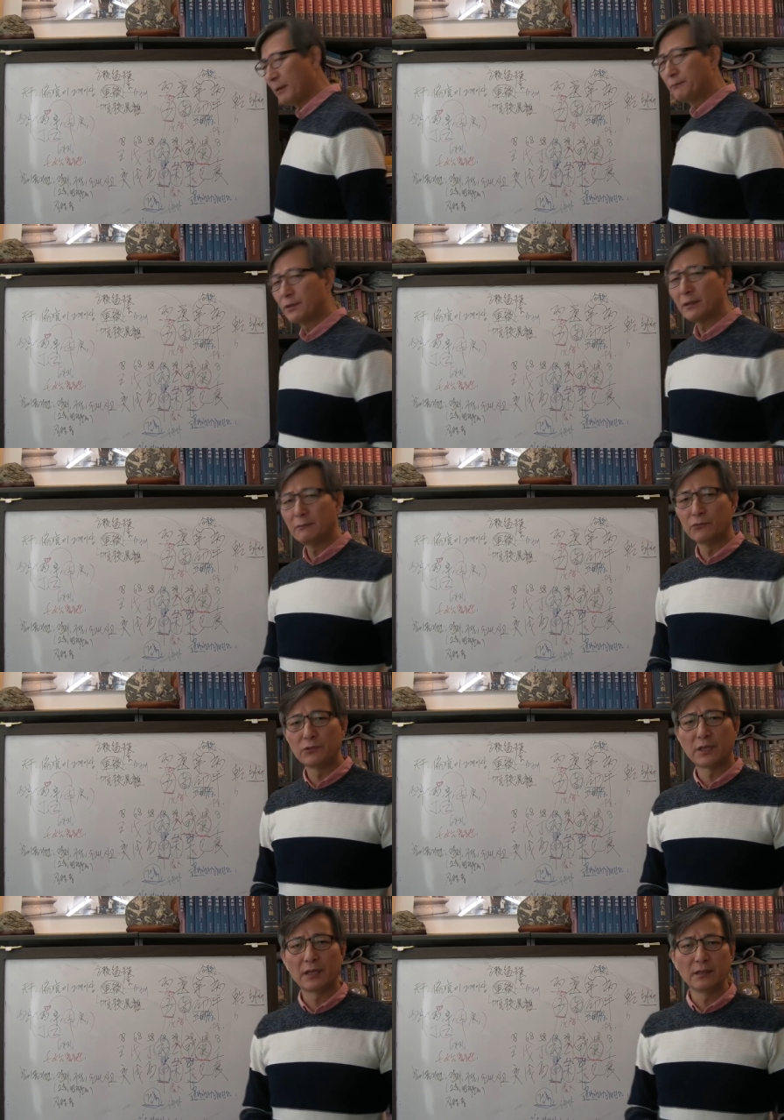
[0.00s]
법적인
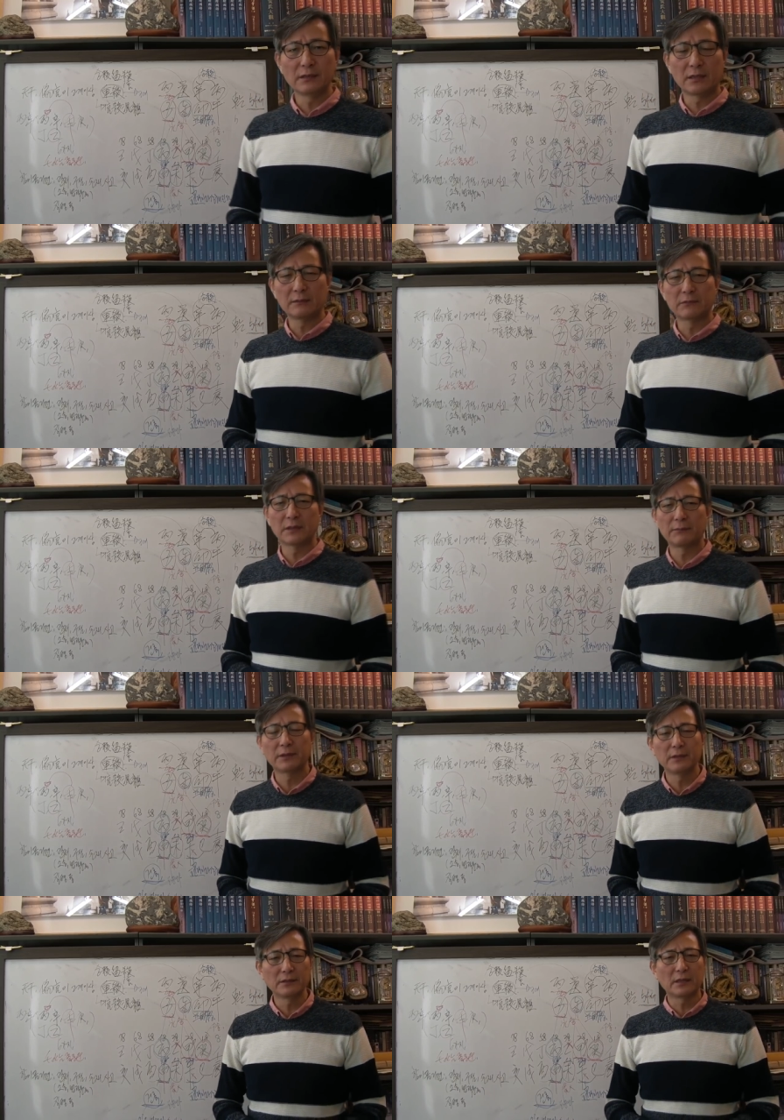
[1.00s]
문제, 형사는 뭐냐면
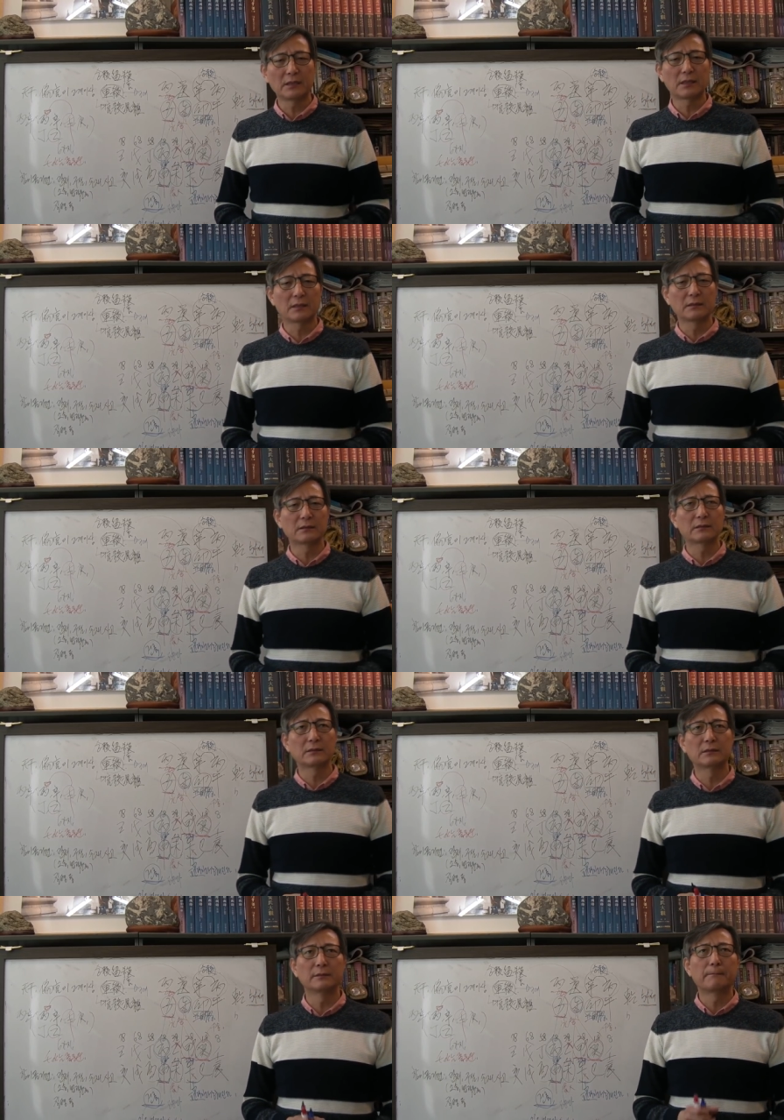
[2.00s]
형사이라는
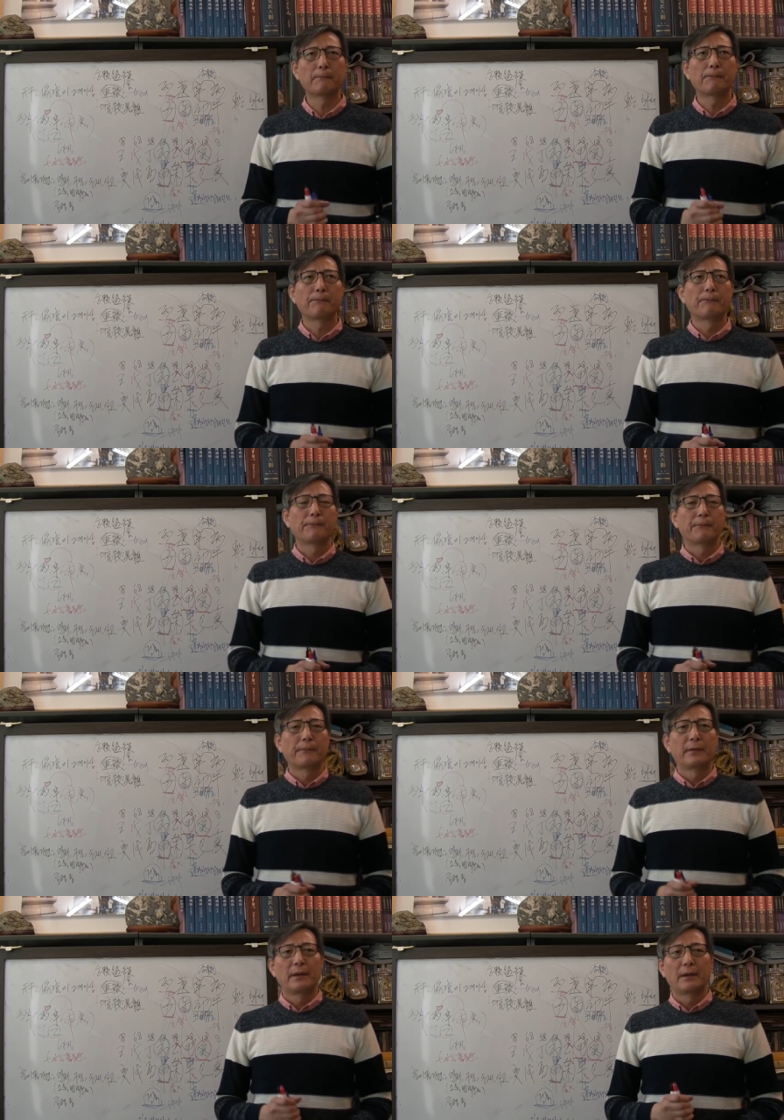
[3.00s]
것은
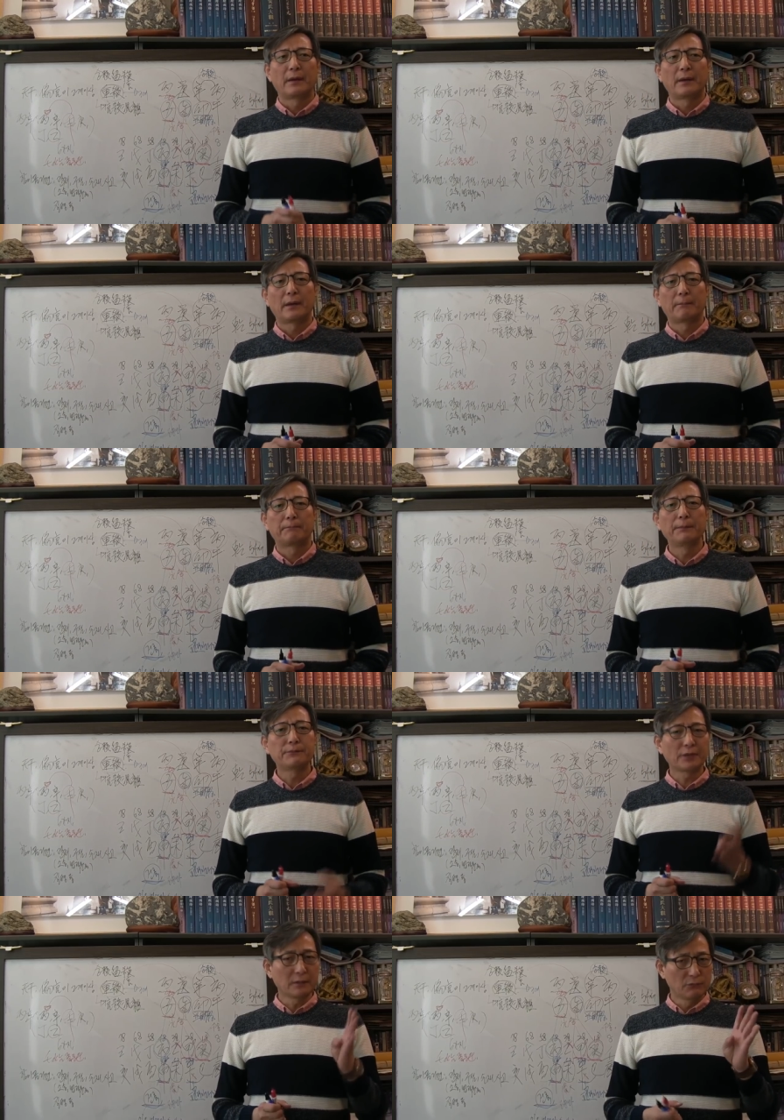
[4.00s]
에,
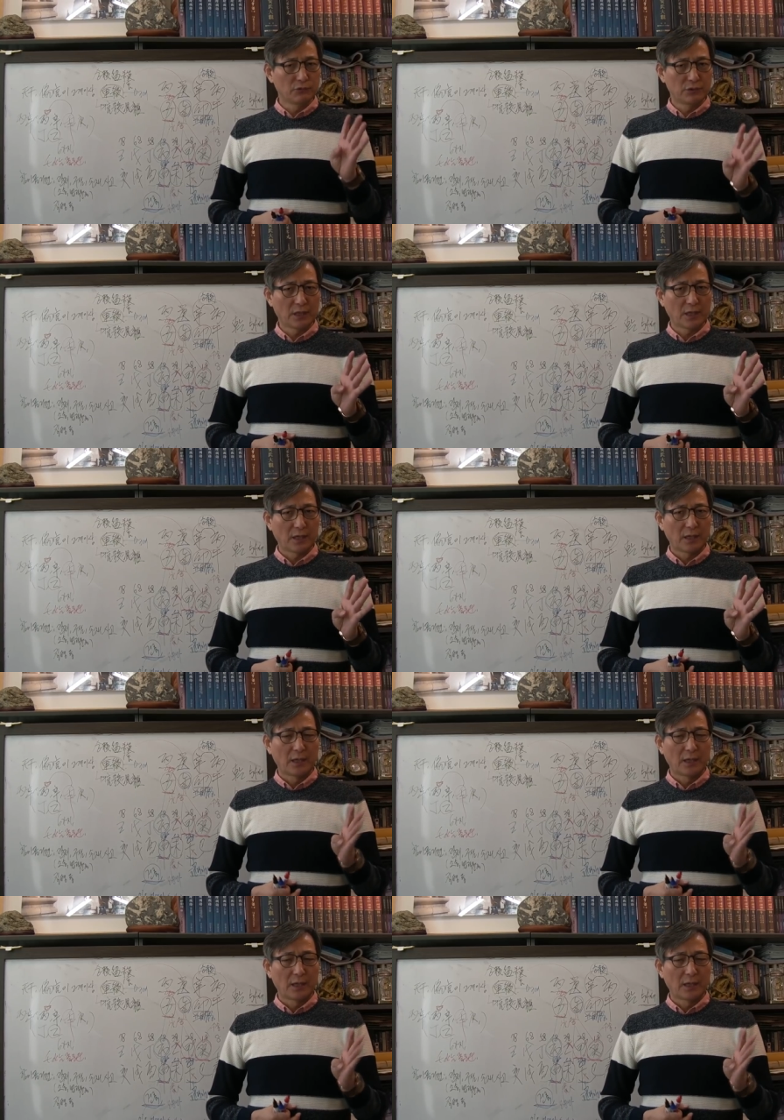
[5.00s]
법적인 문제.